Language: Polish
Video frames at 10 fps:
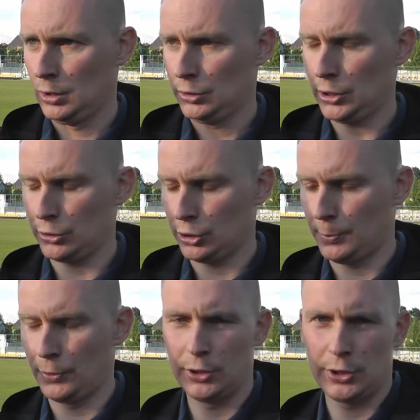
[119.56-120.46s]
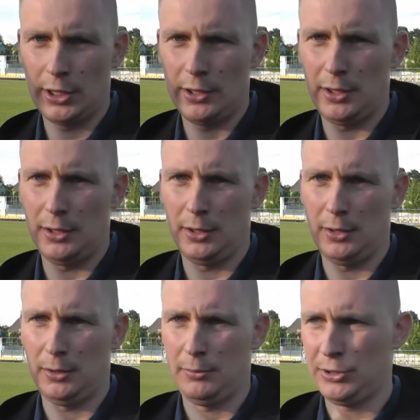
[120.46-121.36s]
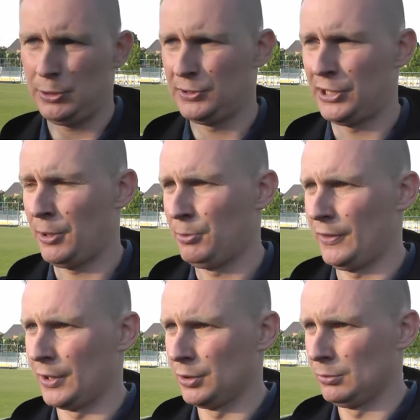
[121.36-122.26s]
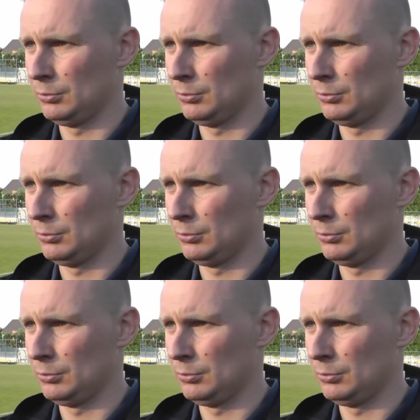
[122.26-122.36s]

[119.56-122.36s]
Ciężko się podnieść, ale my jesteśmy zdeterminowani.